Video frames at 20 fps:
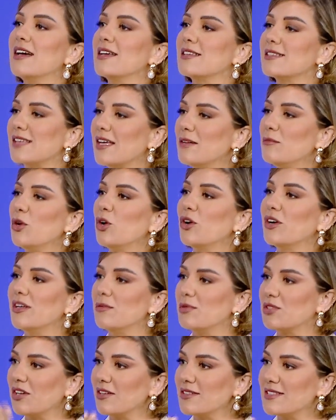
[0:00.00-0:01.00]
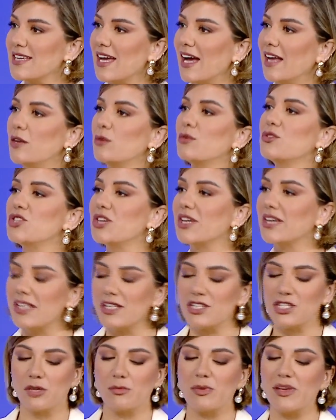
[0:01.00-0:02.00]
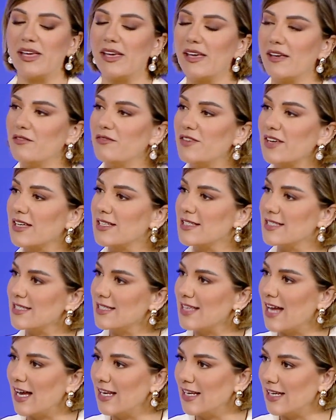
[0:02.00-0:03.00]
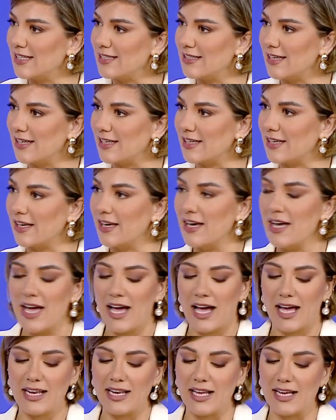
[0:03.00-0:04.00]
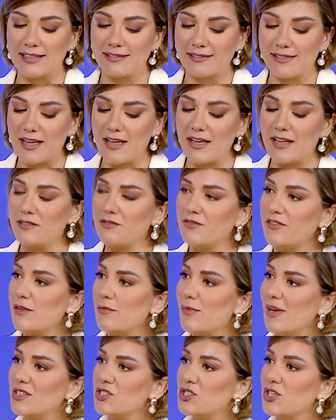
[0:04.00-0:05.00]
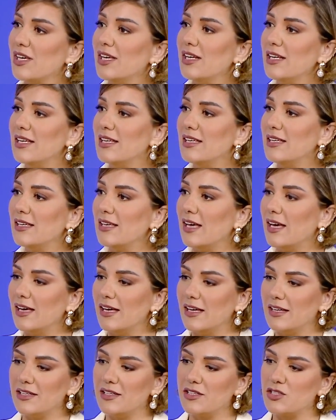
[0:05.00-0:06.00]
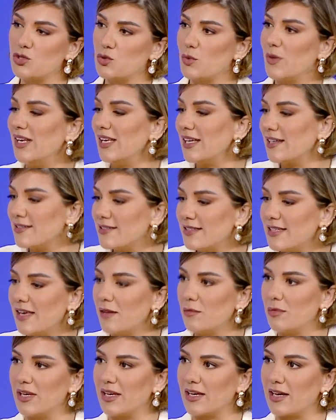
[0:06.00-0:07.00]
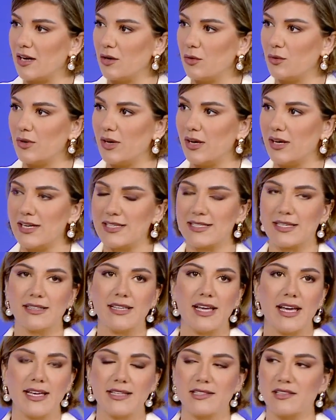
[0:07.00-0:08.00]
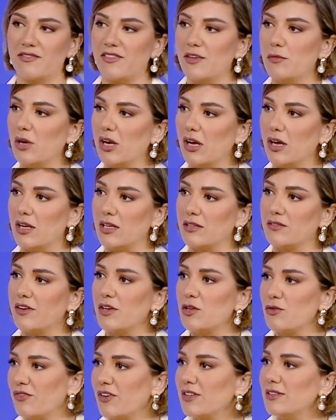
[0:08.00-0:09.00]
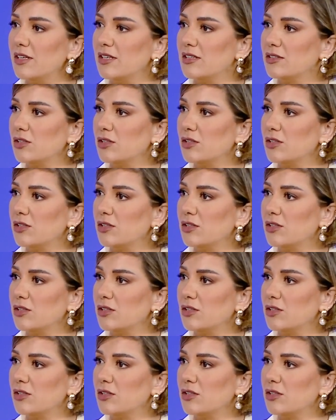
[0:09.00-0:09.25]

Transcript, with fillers: سان بلوك اللي بتحطيه على وجهك كل شيء شيء باقي فيك تزيدي على ايديك هلا التان في مجال آه، يجوي لك ثيابك او اذا دقيتي فيه بالغلط فيفضل